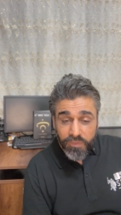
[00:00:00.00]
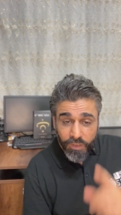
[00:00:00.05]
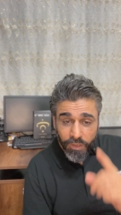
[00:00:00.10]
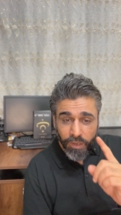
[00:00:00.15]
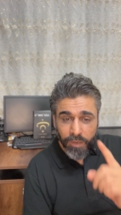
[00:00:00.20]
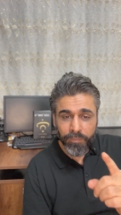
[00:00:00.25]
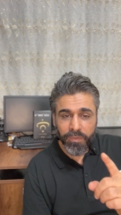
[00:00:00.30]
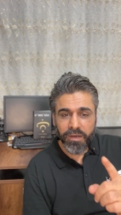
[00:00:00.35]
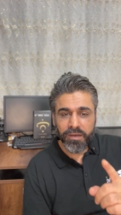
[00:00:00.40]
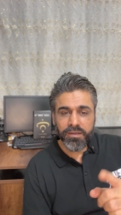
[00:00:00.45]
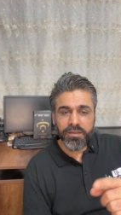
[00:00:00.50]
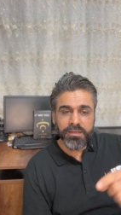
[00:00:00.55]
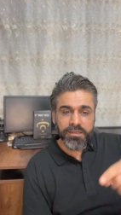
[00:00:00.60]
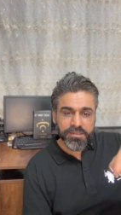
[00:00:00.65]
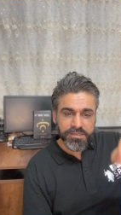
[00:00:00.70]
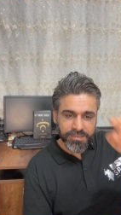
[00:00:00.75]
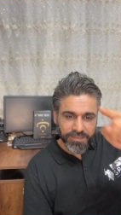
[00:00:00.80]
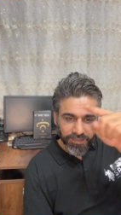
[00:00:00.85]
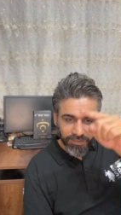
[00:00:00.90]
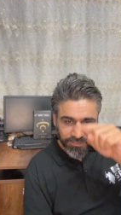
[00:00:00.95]
Ama
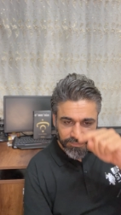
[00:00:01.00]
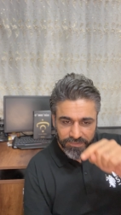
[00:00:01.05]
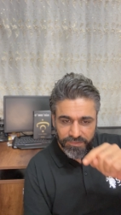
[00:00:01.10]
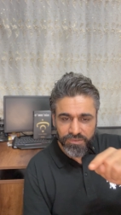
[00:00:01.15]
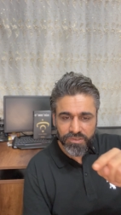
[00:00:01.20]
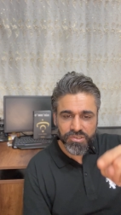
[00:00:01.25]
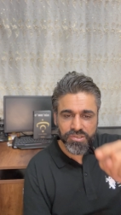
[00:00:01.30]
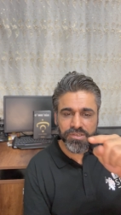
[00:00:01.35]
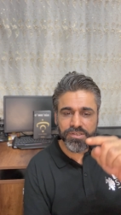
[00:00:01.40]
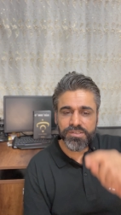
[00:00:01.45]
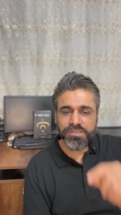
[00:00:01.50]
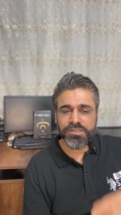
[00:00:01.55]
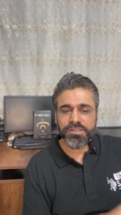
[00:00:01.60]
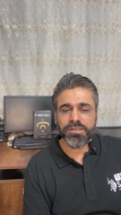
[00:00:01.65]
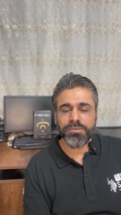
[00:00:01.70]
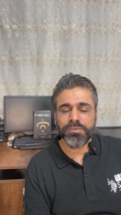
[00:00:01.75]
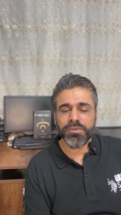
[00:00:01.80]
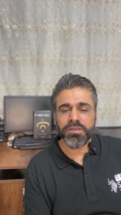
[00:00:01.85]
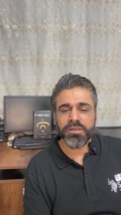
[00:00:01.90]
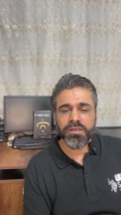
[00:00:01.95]
saatin dişlisi
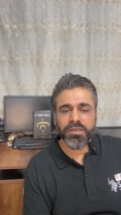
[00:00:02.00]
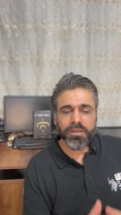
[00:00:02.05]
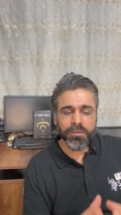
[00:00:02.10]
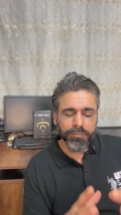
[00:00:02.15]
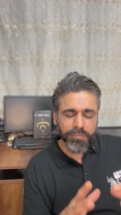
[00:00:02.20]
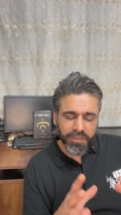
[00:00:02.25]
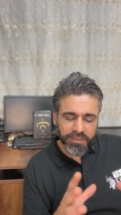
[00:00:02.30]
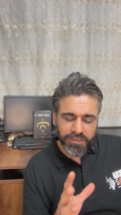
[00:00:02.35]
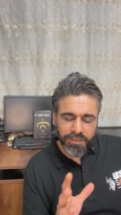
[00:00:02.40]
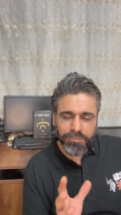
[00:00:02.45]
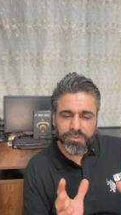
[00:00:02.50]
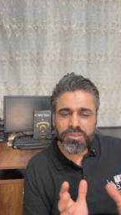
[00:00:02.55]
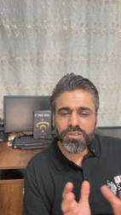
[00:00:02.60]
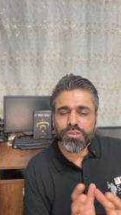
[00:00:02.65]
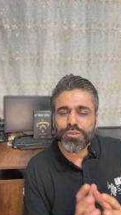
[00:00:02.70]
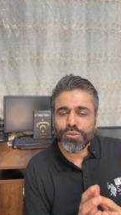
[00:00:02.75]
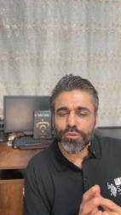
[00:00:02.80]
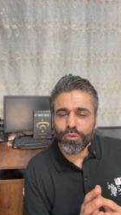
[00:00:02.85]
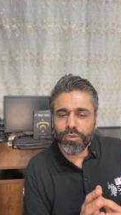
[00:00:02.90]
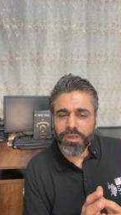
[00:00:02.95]
gibi ben de bir
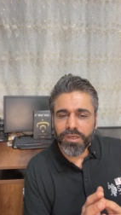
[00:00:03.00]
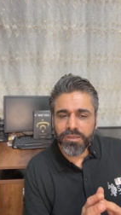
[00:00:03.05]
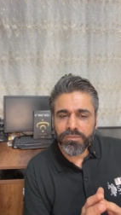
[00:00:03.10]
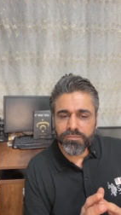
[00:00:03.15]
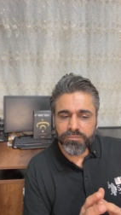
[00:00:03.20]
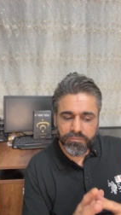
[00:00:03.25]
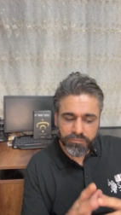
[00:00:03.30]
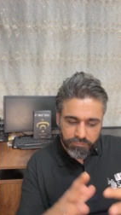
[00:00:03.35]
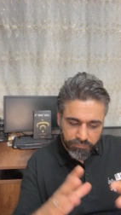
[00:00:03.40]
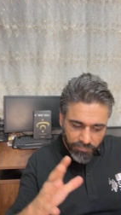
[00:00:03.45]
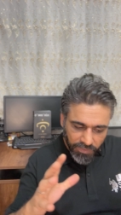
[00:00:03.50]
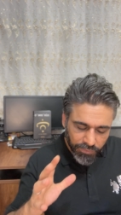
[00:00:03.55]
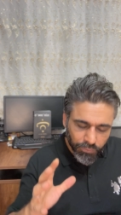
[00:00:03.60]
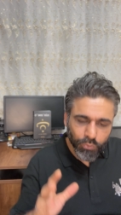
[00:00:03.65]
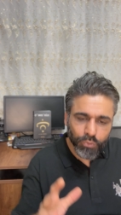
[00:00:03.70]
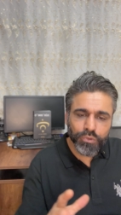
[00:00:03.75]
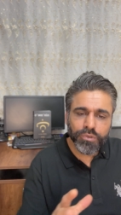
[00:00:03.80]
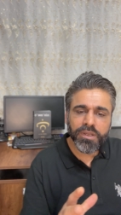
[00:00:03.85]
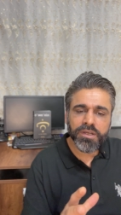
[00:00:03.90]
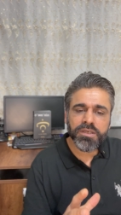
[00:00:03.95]
dişli olayım. Ben de
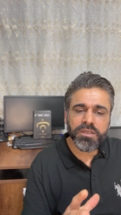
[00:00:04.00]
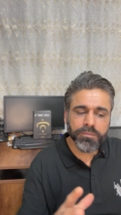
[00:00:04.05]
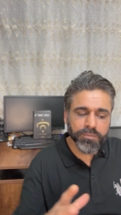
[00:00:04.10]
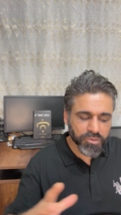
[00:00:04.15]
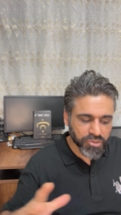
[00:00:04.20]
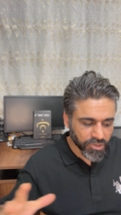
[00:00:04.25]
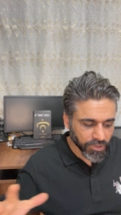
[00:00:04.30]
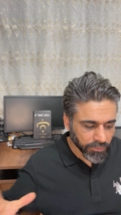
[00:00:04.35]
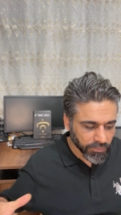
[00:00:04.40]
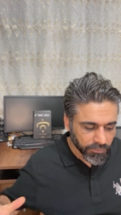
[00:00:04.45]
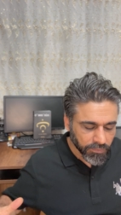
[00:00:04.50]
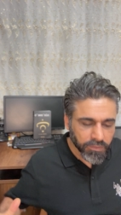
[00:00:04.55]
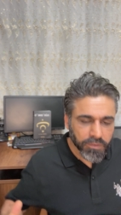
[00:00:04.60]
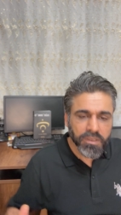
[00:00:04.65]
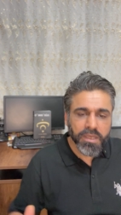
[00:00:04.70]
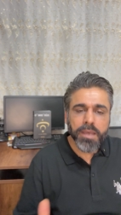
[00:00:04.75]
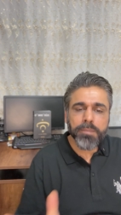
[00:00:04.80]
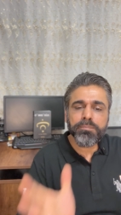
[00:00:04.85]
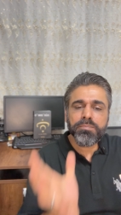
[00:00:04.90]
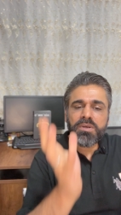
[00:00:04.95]
onlar gibi can.
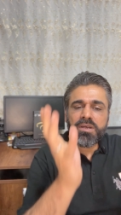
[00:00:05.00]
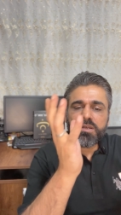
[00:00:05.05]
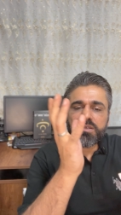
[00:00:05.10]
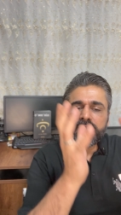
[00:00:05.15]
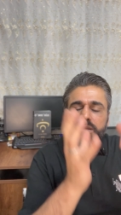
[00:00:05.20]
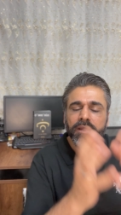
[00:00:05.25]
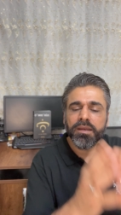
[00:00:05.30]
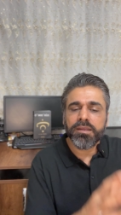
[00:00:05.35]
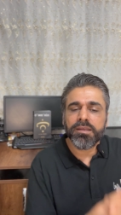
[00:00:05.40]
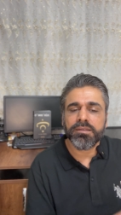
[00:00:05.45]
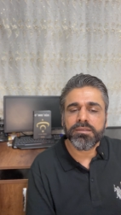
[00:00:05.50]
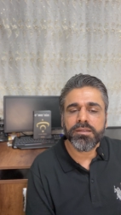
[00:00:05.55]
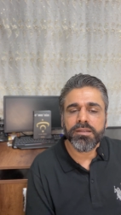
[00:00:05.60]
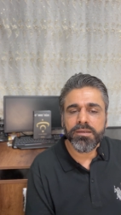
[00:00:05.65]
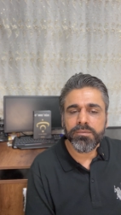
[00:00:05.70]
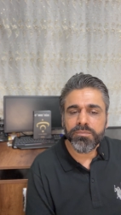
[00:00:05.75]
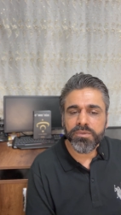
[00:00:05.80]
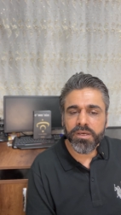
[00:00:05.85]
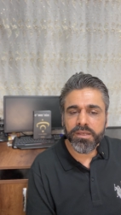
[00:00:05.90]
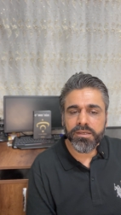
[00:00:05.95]
Hep birlikte hareket
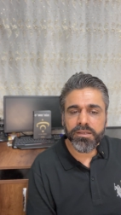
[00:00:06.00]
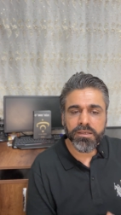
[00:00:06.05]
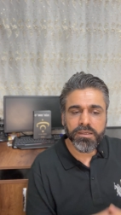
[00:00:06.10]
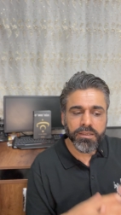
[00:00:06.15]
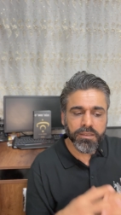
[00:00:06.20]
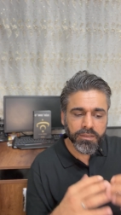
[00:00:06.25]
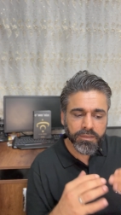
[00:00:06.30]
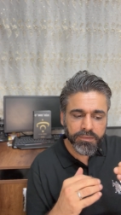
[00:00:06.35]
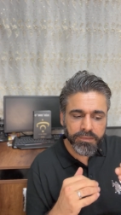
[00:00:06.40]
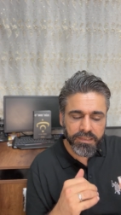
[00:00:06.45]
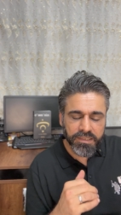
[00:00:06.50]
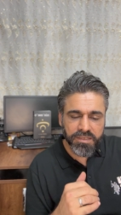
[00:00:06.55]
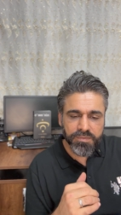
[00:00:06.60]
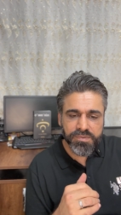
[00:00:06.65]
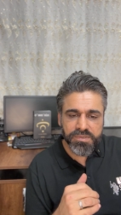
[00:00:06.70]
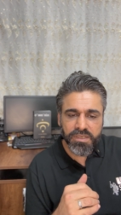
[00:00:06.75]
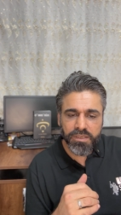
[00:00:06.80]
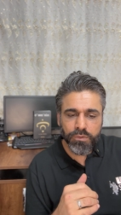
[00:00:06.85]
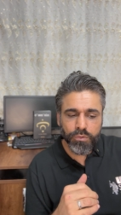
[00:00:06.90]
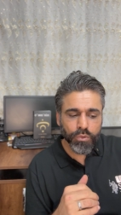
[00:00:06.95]
edelim. Yani ne
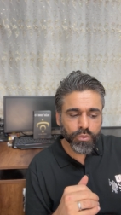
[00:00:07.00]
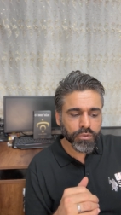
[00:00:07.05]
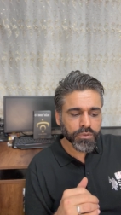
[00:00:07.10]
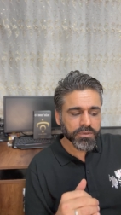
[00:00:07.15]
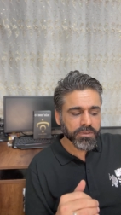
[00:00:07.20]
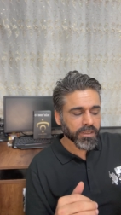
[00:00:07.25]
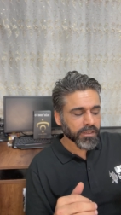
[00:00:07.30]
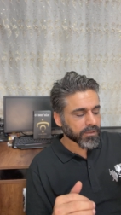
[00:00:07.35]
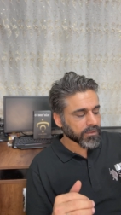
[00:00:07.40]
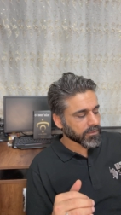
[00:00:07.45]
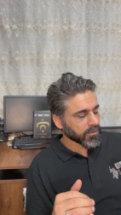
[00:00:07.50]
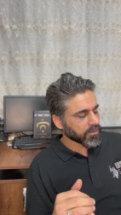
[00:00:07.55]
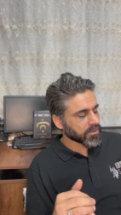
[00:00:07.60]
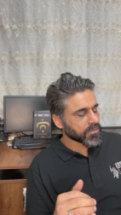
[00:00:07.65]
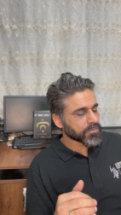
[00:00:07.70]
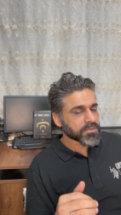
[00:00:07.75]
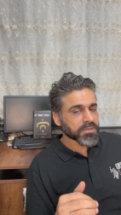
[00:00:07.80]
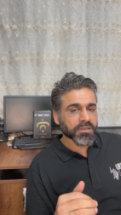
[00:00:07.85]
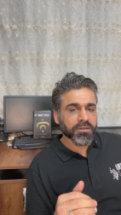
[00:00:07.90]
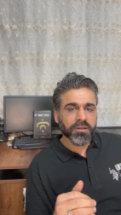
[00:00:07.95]
kimsenin önünde ne
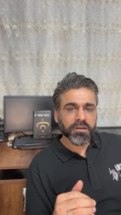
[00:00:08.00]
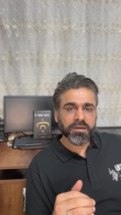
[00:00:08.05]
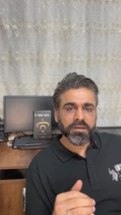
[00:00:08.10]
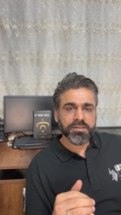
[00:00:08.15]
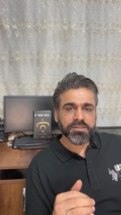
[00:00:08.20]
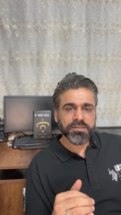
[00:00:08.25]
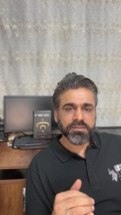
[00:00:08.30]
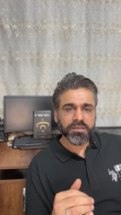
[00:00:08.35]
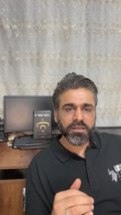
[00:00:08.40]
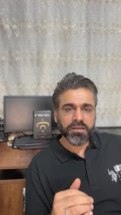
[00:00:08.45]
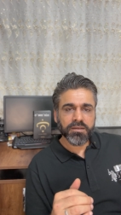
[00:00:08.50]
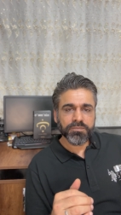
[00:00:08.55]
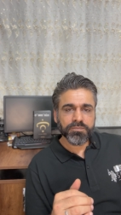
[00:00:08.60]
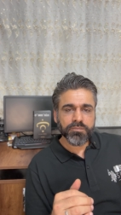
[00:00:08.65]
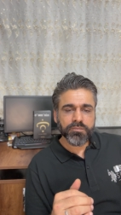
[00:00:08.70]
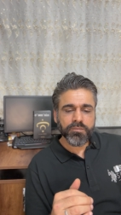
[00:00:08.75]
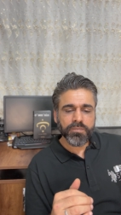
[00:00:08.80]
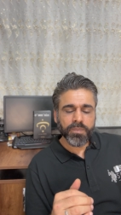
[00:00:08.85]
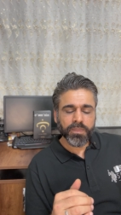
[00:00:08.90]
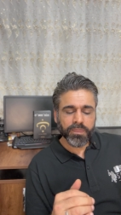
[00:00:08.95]
kimsenin arkasında.
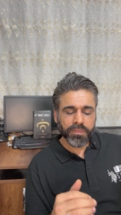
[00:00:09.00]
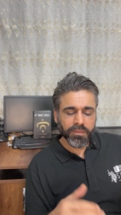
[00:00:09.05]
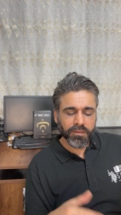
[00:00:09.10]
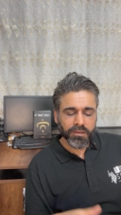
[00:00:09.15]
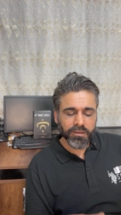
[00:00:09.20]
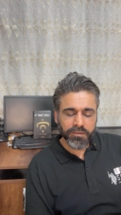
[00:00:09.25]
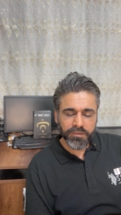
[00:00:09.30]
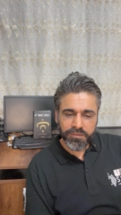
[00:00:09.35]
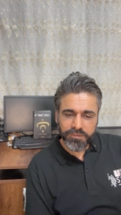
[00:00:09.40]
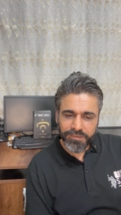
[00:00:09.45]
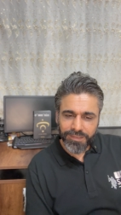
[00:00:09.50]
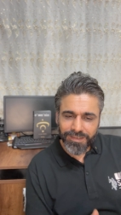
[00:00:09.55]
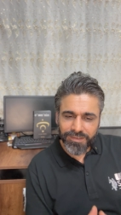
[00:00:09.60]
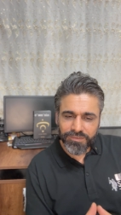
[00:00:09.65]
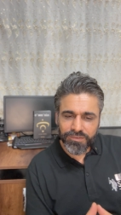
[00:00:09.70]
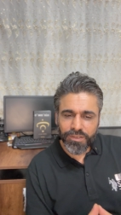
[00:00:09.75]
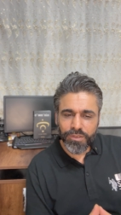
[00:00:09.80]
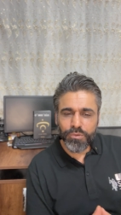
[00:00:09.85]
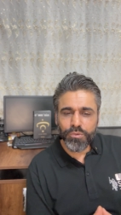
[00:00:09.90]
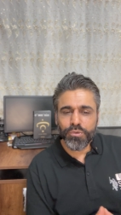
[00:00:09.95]

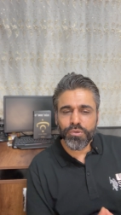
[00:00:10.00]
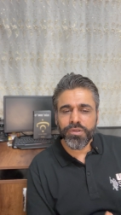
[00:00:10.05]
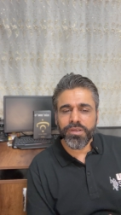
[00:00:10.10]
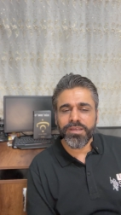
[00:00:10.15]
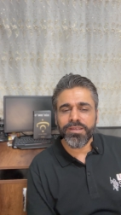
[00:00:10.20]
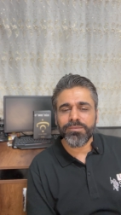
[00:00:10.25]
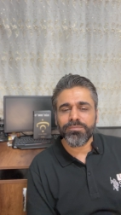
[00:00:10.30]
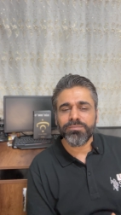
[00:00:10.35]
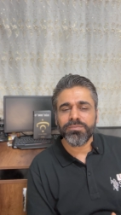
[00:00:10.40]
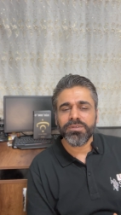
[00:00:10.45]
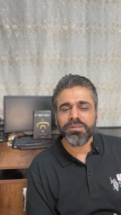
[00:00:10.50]
Yanında yürüyeyim.